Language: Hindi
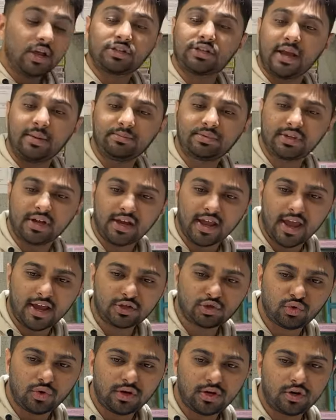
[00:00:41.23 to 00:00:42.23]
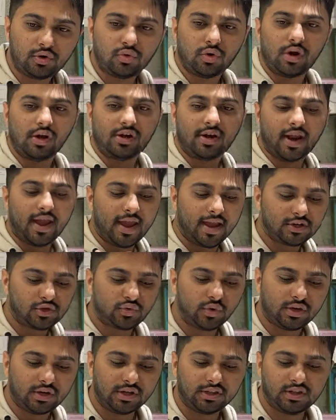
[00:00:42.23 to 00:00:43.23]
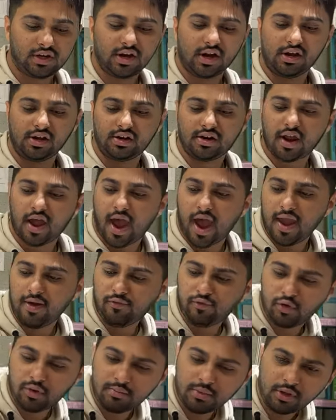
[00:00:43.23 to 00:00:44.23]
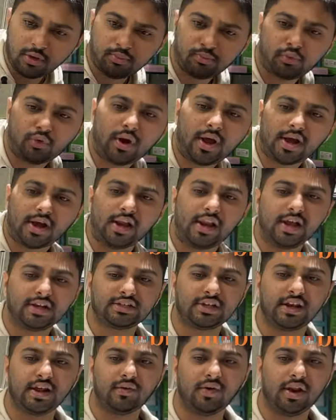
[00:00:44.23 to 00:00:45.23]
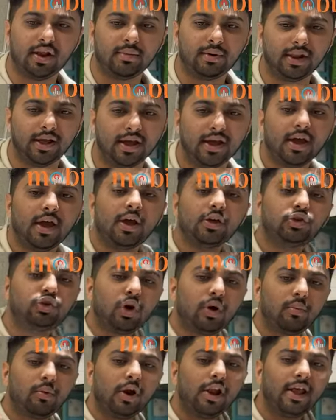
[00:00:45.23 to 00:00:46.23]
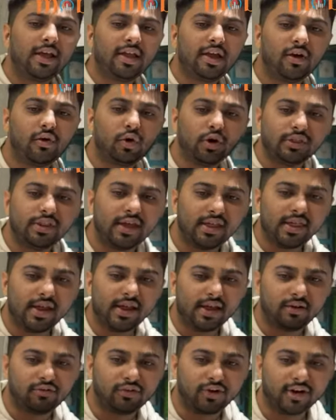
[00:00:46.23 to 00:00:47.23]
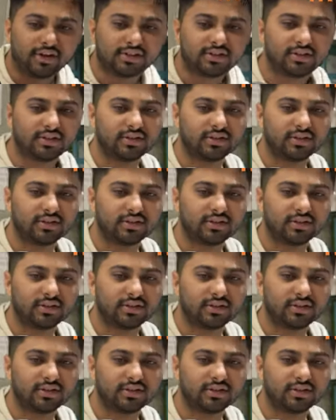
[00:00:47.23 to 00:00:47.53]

सैमसंग एस ट्वेंटी टू अल्ट्रा एस ट्वेंटी थ्री अल्ट्रा आईफोन में तो पूरा कलेक्शन अवेलेबल है जो बोलेंगे वो दे देंगे फ्रेंड्स